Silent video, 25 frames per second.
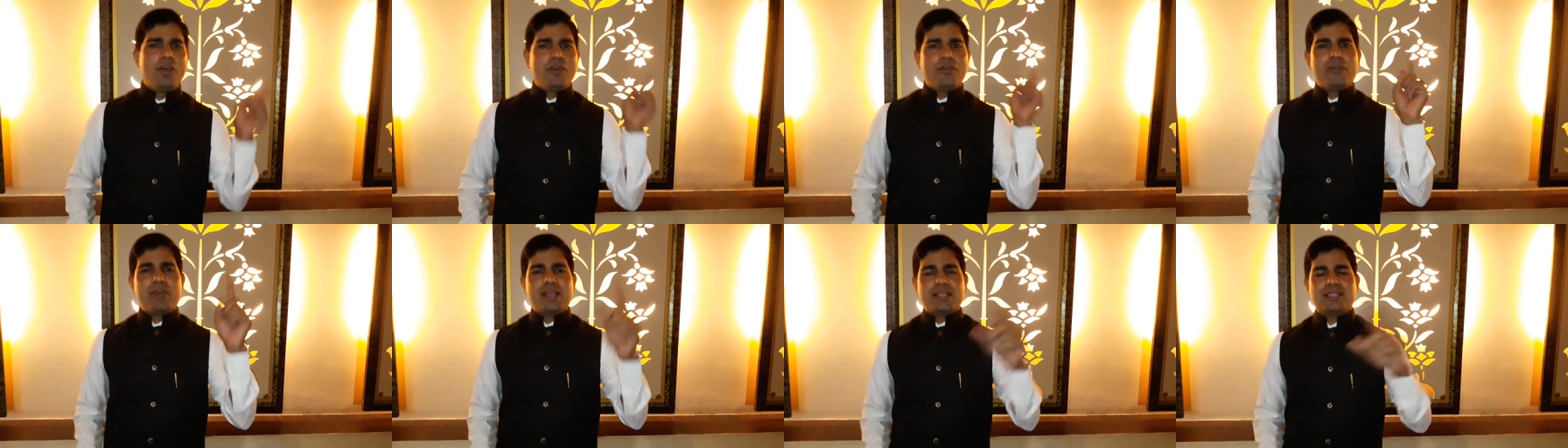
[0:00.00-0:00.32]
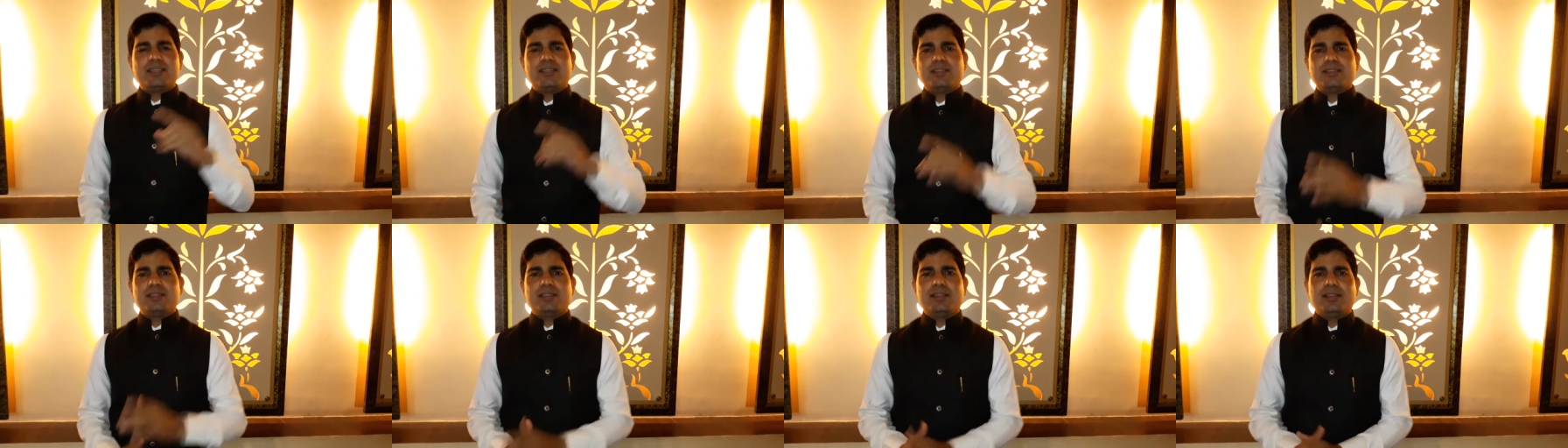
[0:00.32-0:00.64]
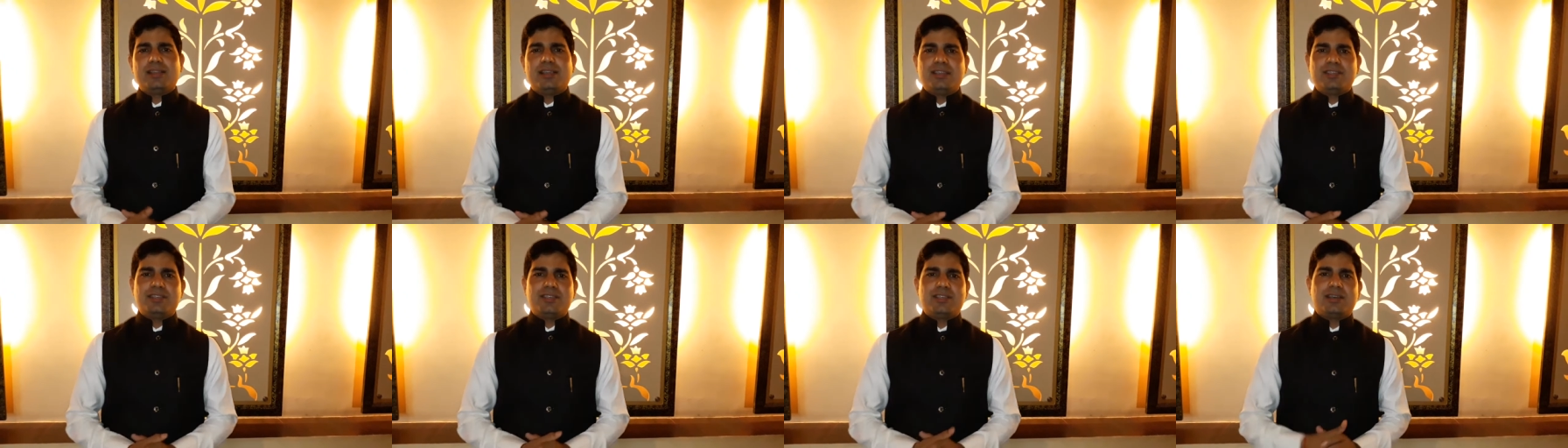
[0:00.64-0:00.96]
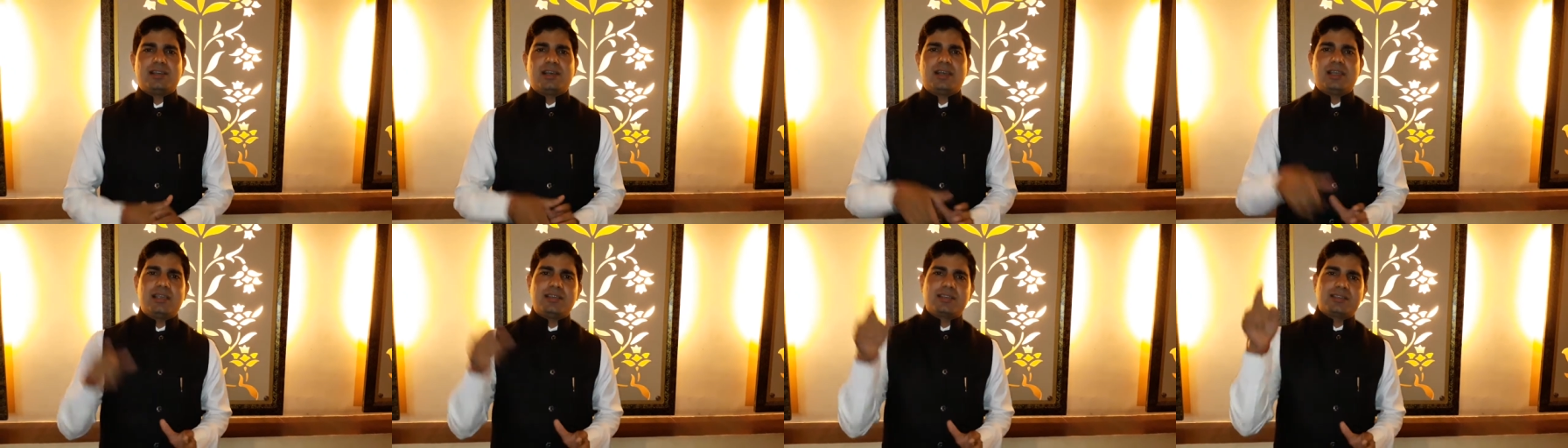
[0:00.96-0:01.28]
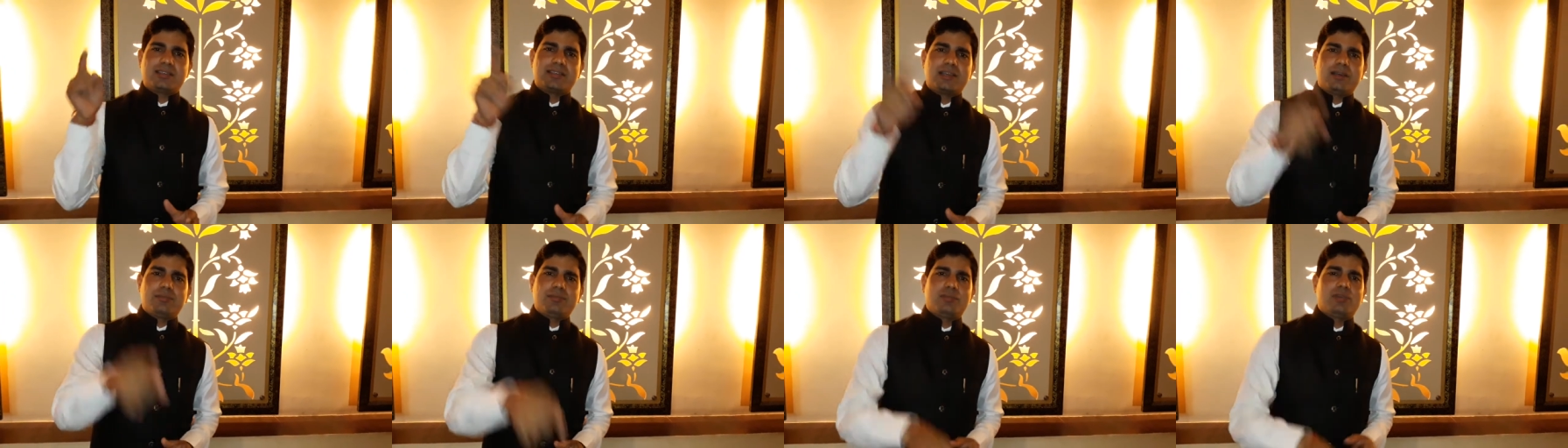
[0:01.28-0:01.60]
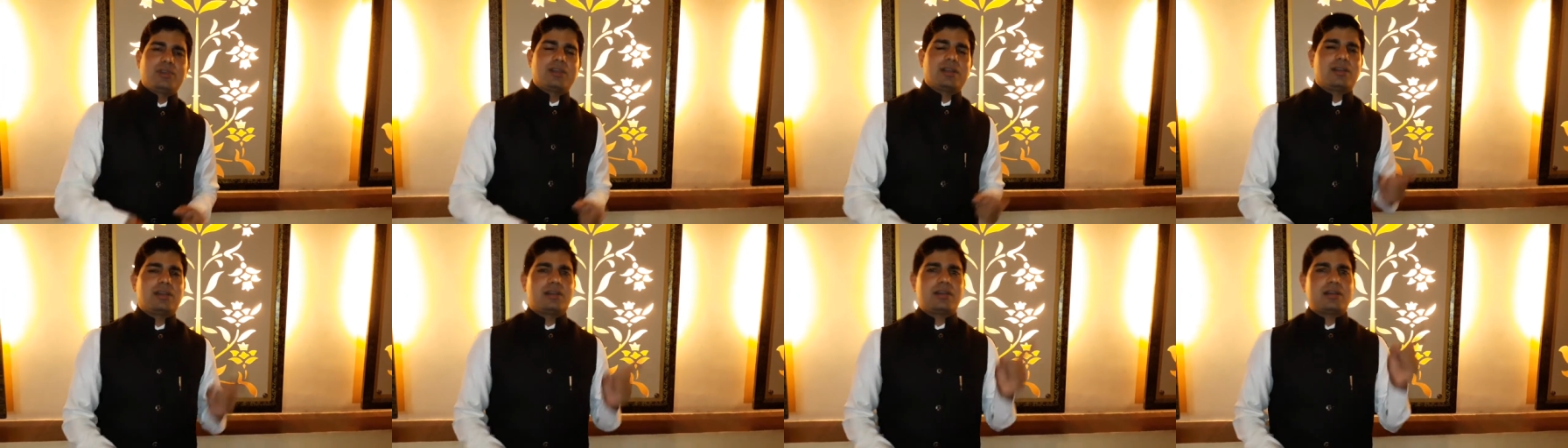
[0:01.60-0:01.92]
वैसे ज़िंदगी जीना इसका
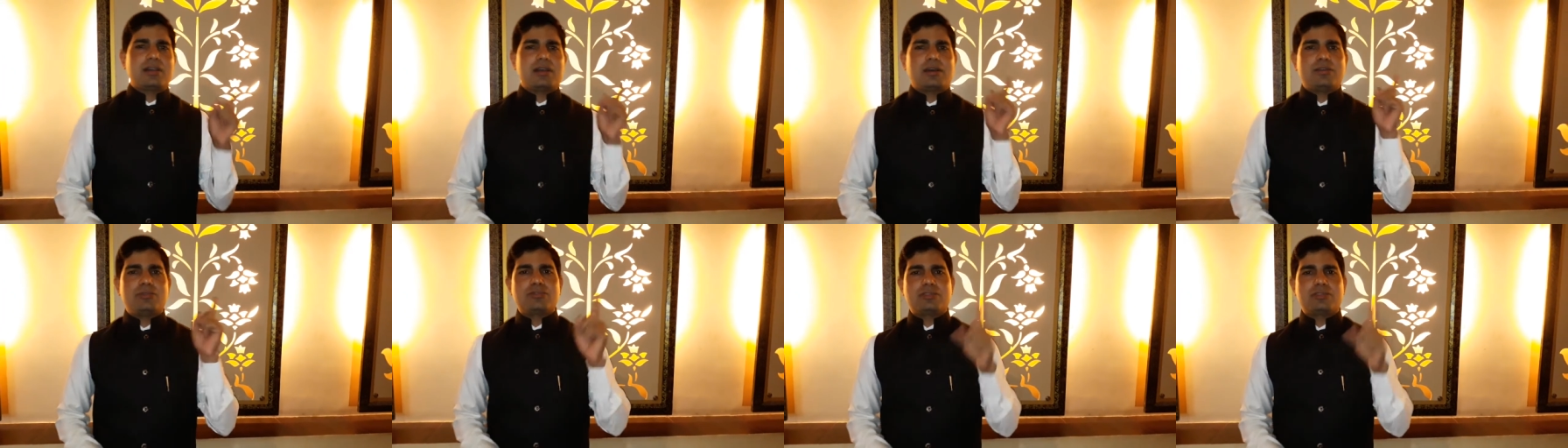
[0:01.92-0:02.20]
बुरा करना